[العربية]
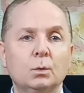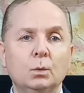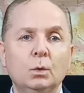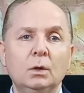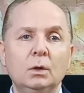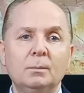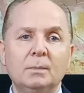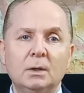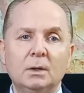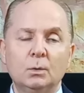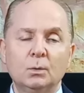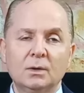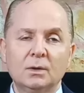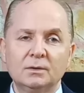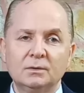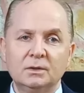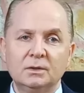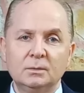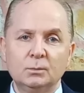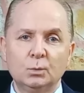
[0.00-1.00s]
كل ما
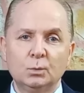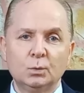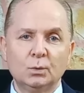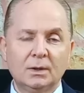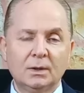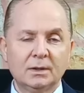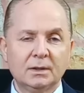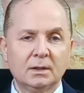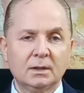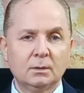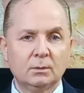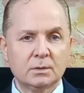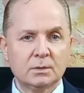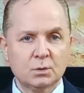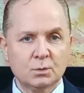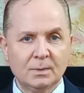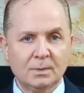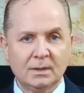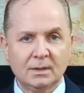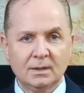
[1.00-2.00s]
أقدمه أنا
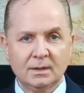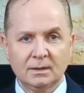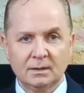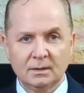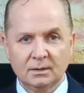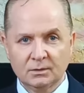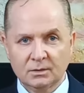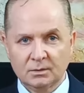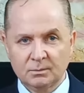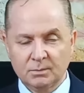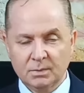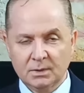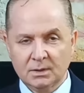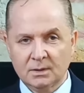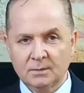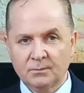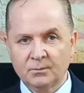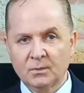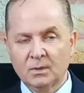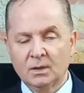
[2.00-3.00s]
وزملائي
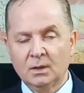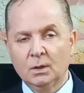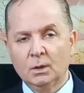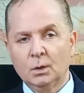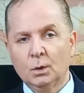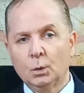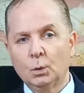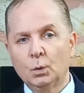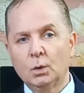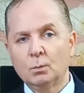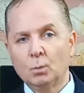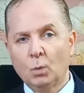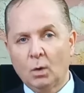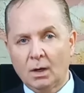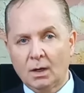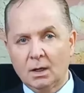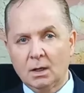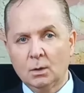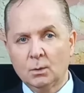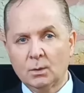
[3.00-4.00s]
الأطباء هو
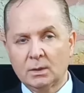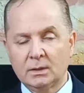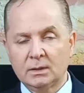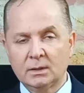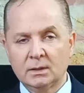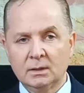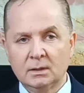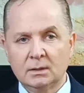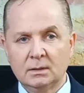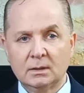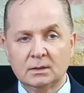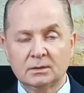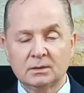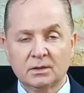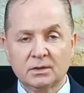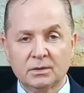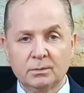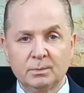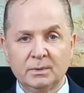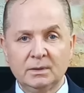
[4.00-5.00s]
محاولة
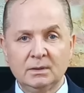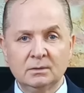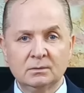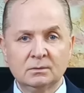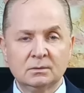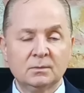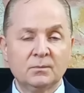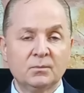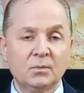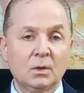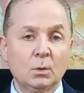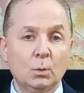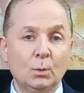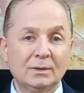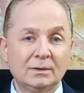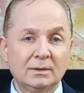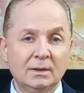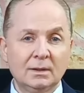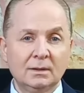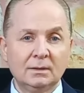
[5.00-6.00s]
لتثبيط
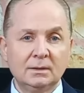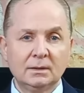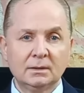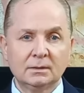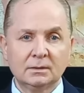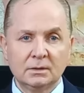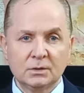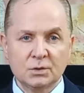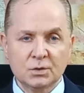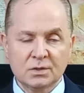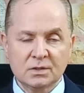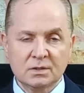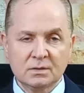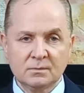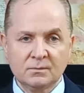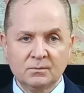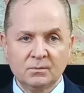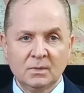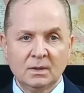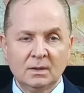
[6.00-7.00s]
وتهدئة
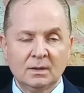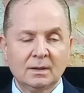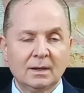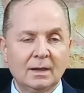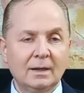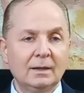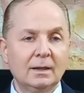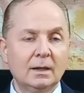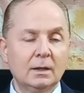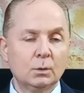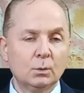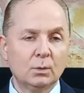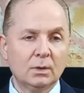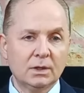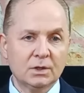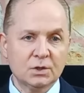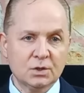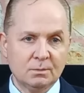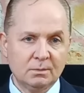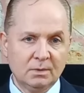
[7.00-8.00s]
الجسم كي لا
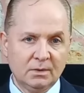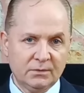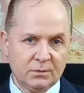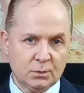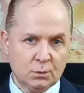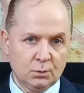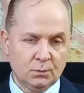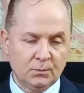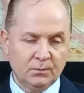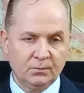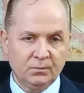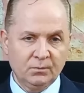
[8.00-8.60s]
يهاجم نفسه